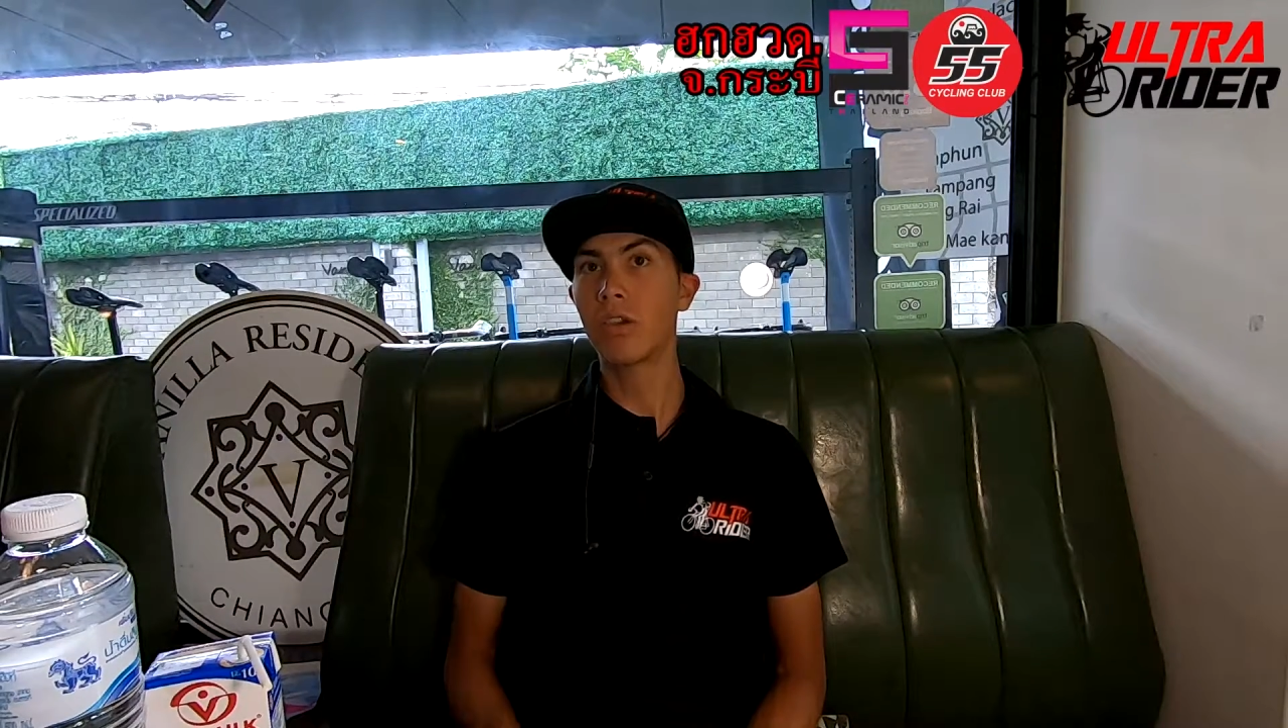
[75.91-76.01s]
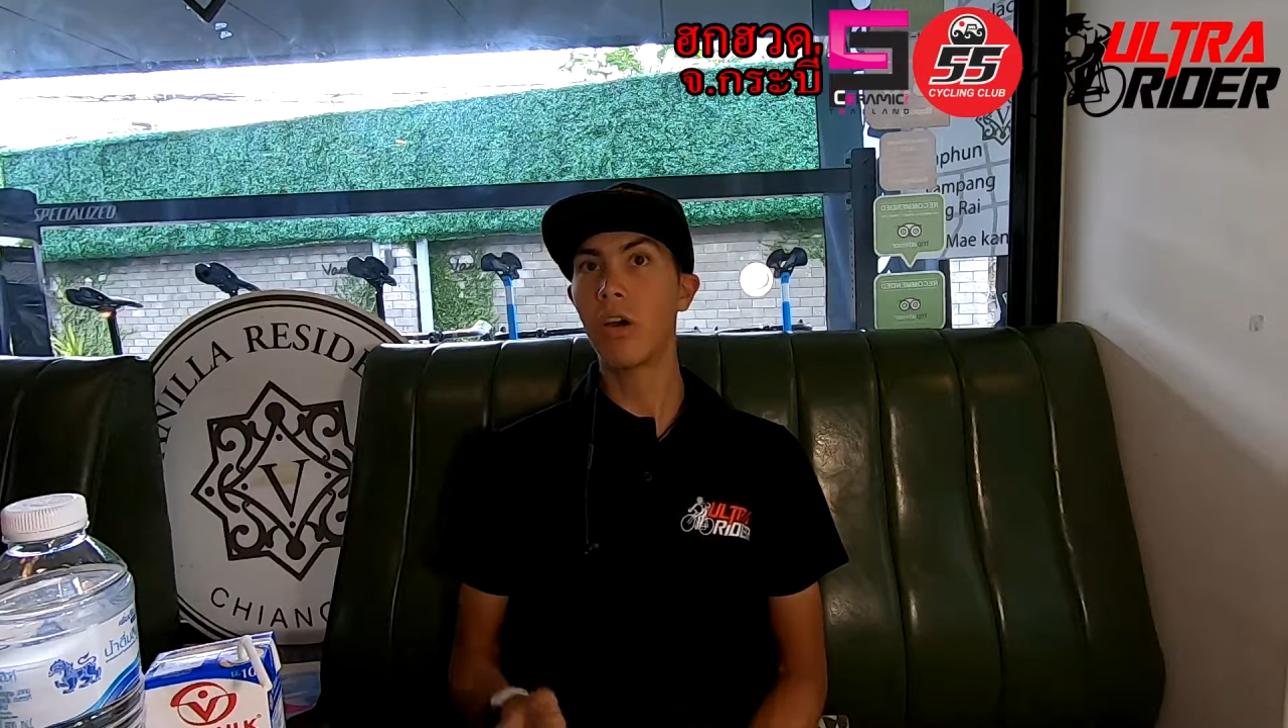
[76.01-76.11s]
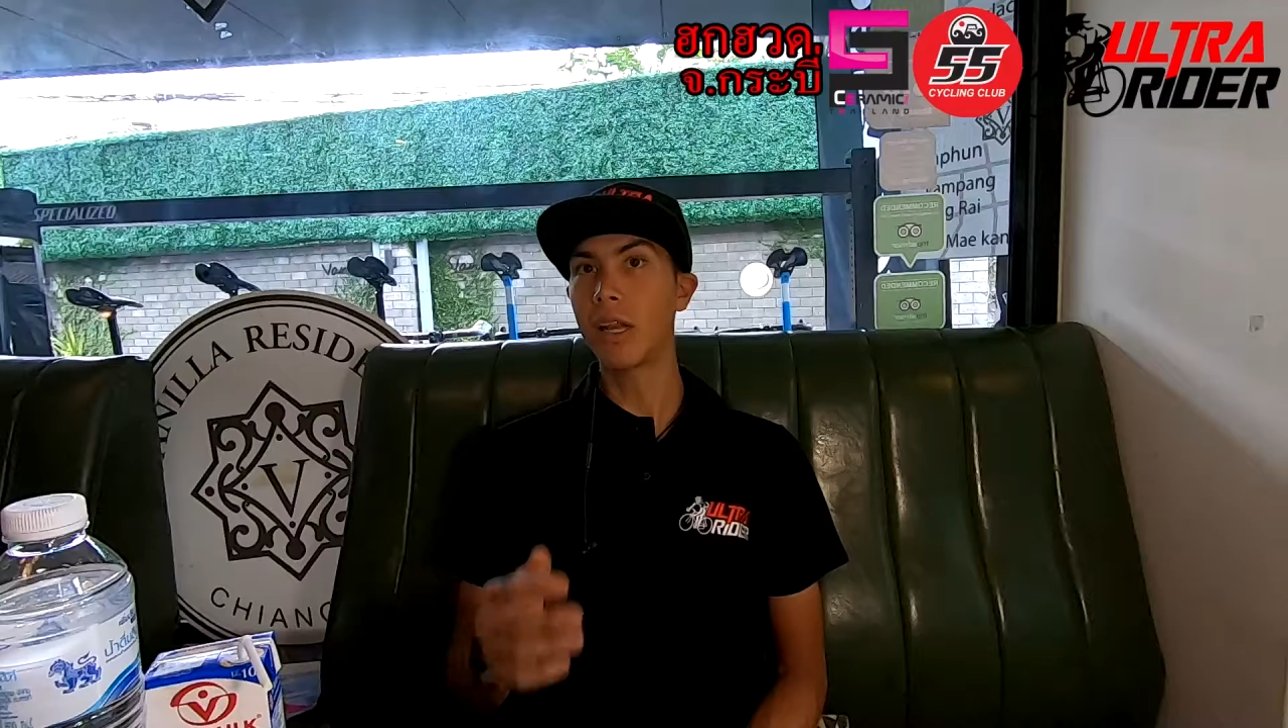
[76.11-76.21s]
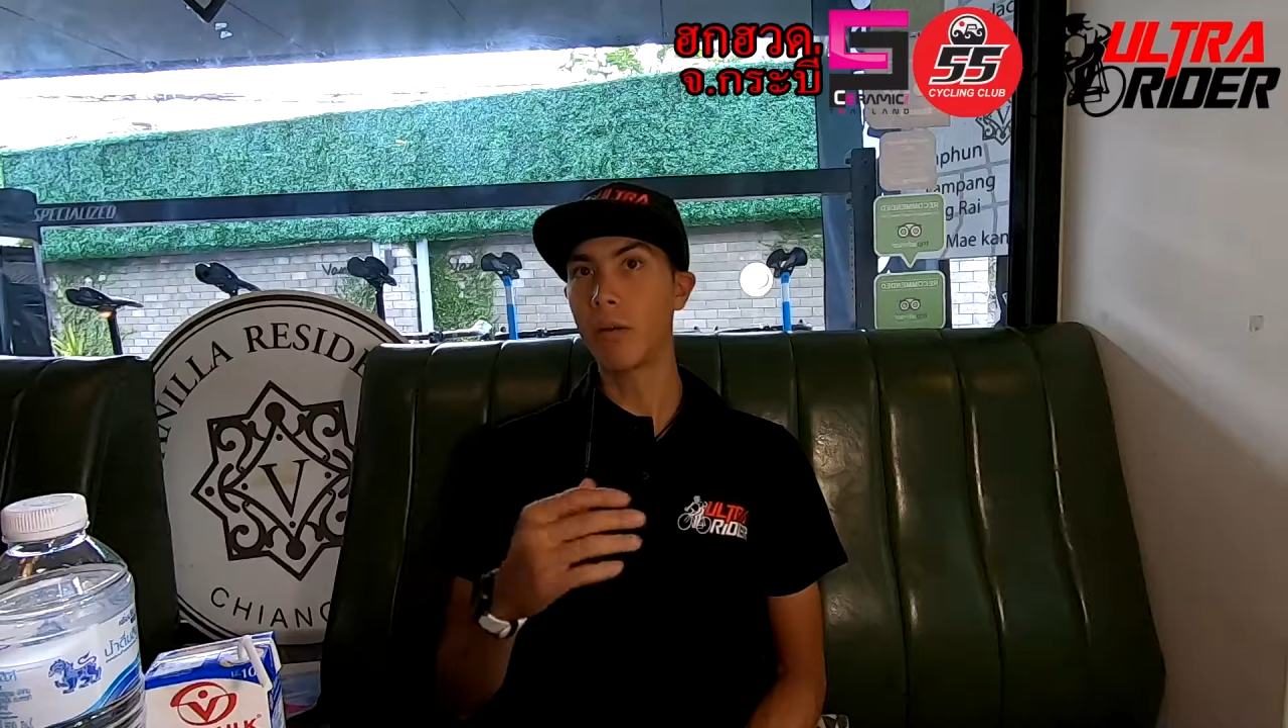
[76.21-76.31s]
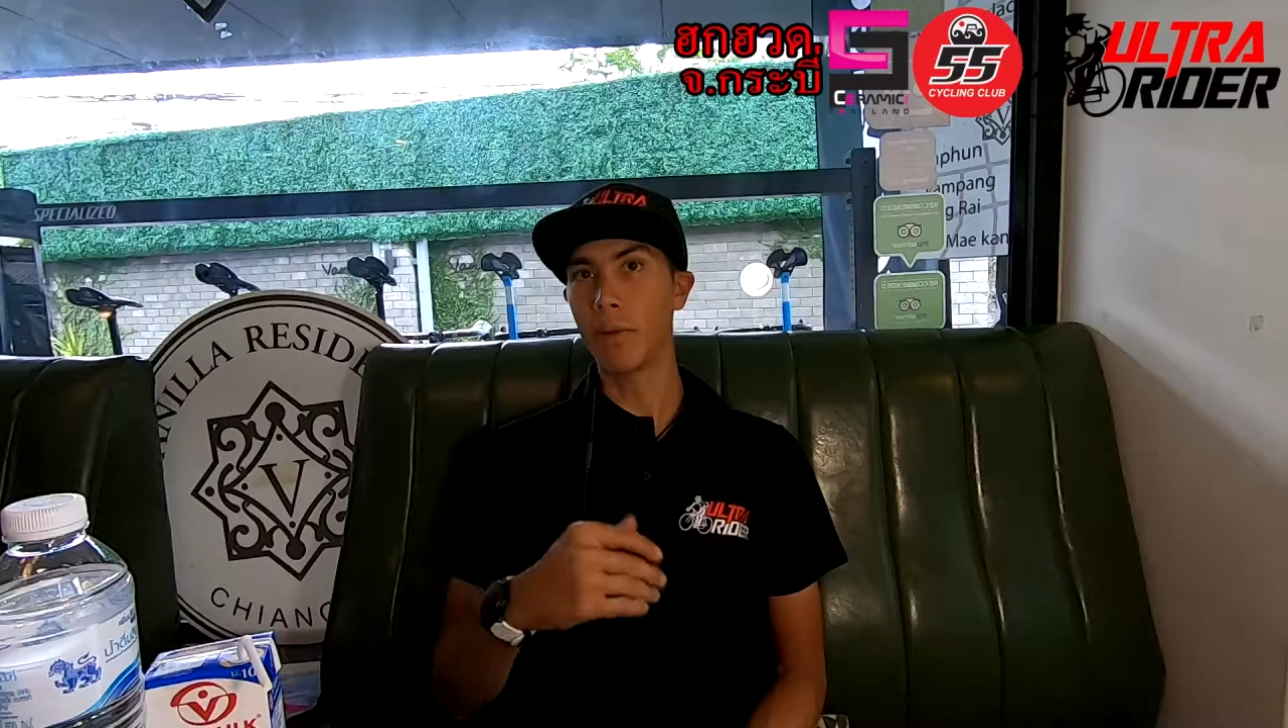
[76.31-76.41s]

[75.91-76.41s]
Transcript: ย้อนหลัง